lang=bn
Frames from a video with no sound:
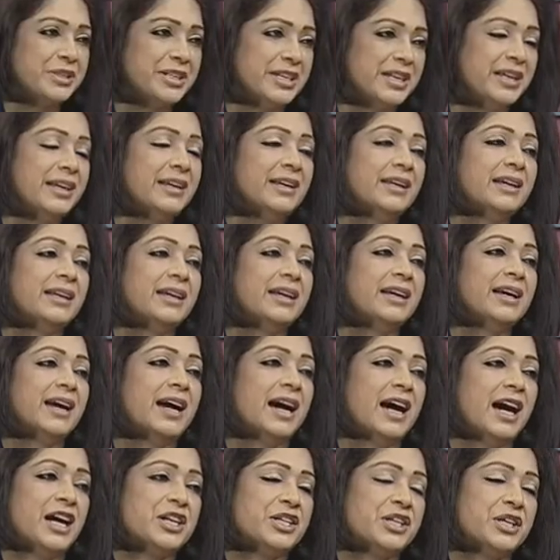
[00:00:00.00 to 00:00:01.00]
দিয়ে
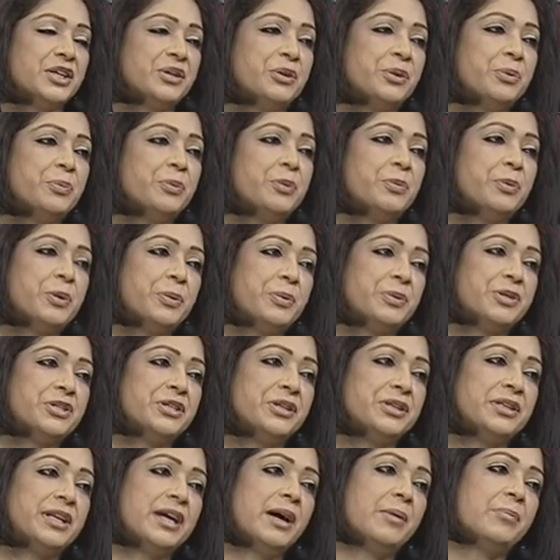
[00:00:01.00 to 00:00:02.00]
আশা করব
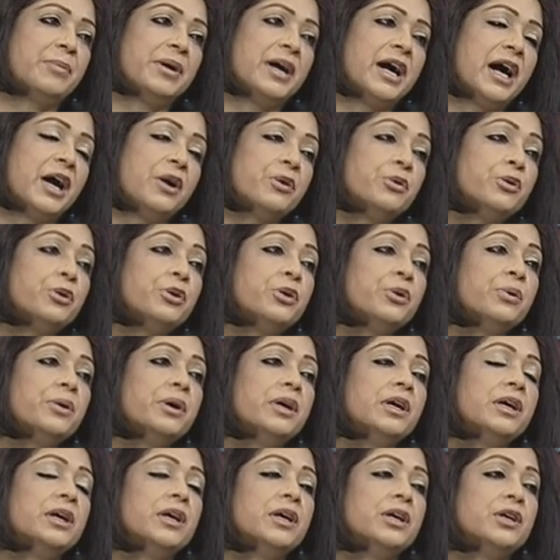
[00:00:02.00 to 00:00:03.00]
ভবিষ্যতে আমরা আরও
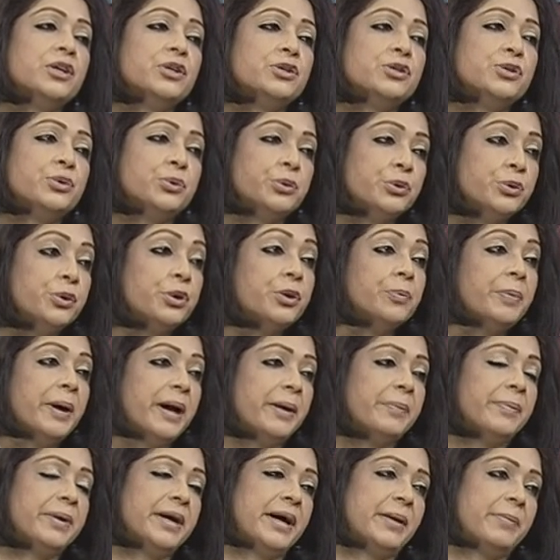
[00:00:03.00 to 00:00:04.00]

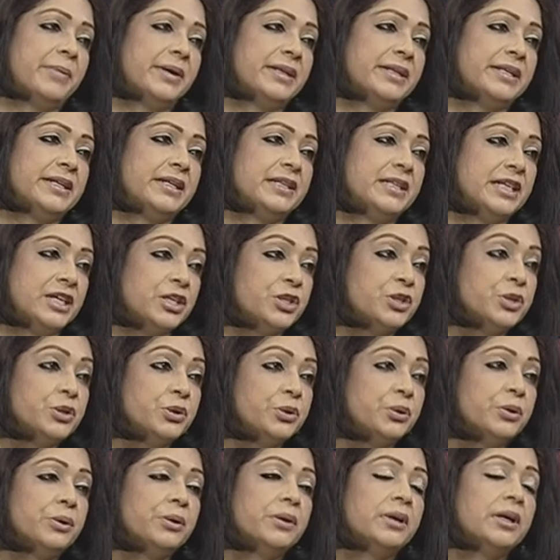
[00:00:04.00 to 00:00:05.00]
সুন্দরভাবে আমাদের
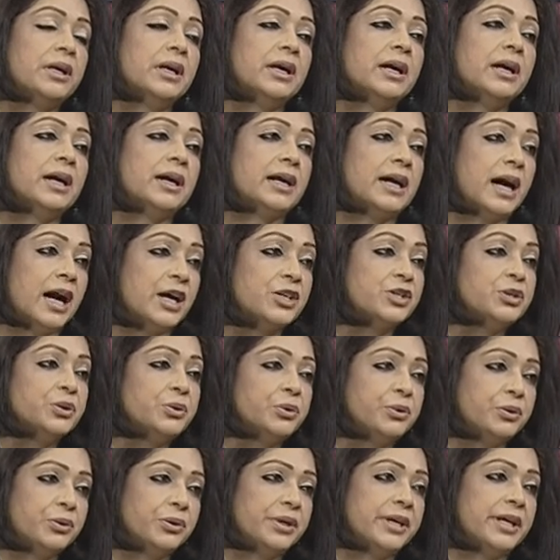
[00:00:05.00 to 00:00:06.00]
দেশীয়
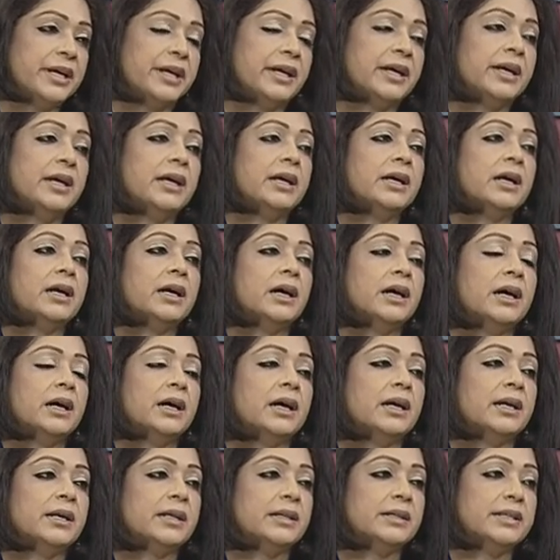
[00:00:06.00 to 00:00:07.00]
কাজগুলোকে
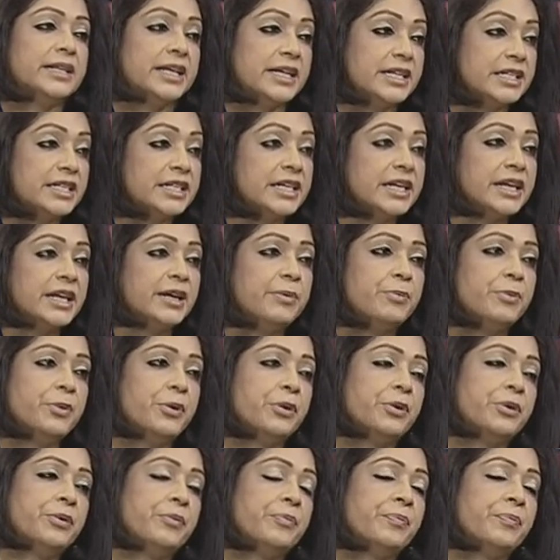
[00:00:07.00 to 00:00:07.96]
দেশে এবং